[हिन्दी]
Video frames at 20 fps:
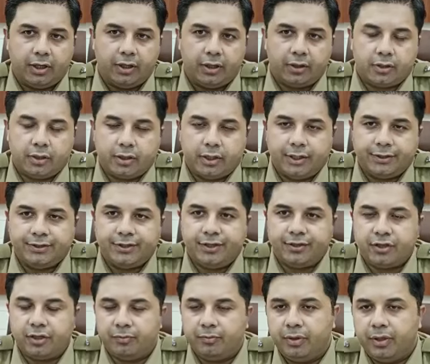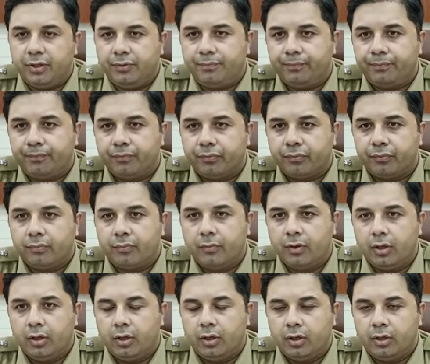थाना गगा क्षेत्र में
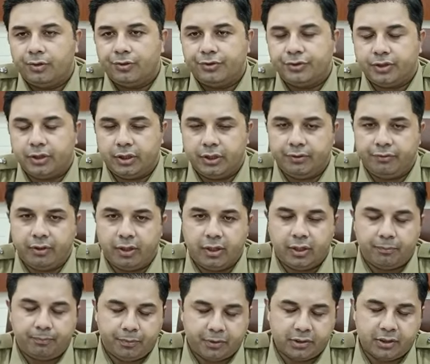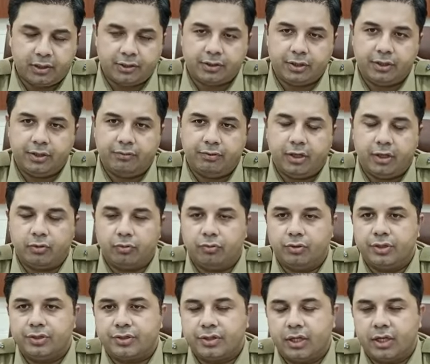शनिवार पिछले शनिवार
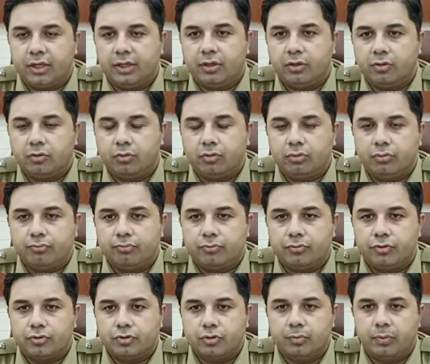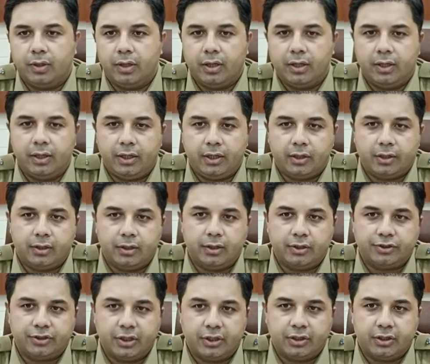19 तारीख को सुबह एक
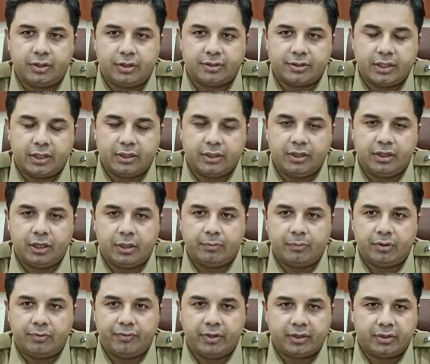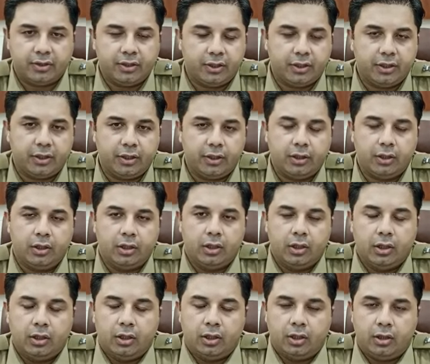शंकर सानी नामक व्यक्ति की
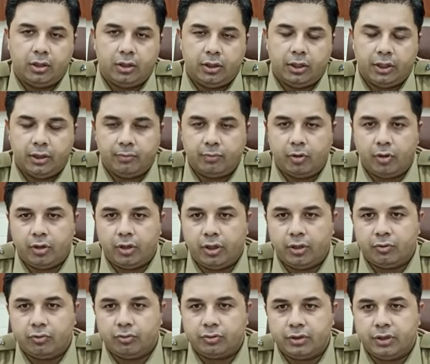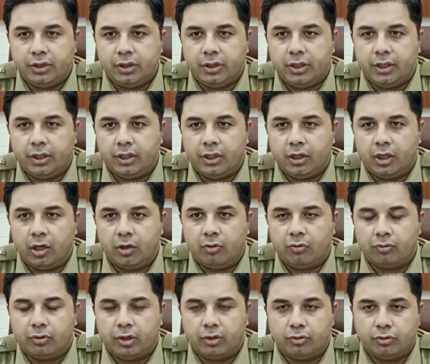डेड बॉडी उसी के ही
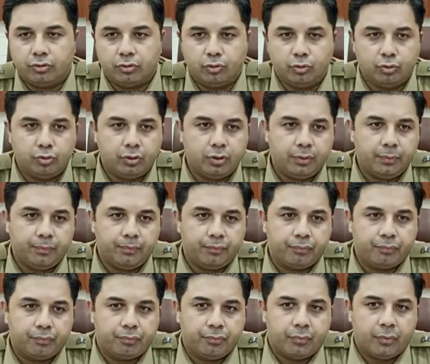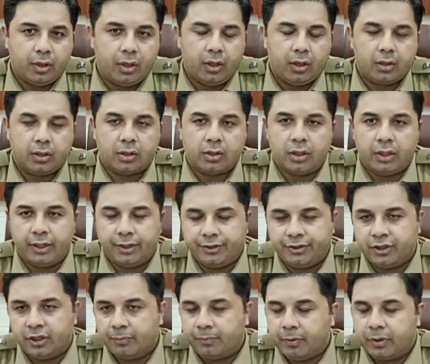गांव के कुछ दूर एक
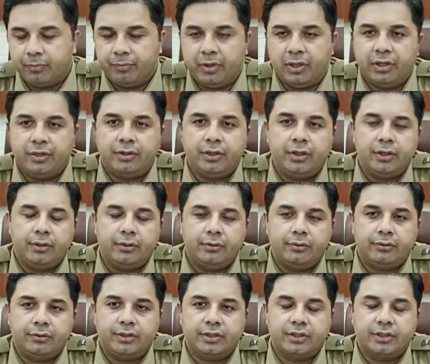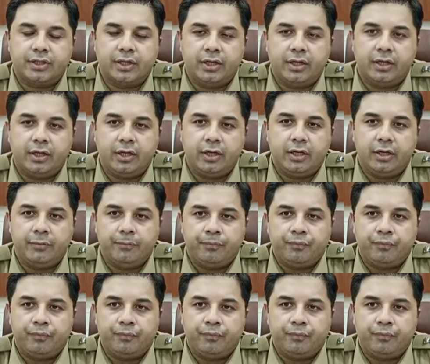खड़ंजे पर मिली थी जिसके कि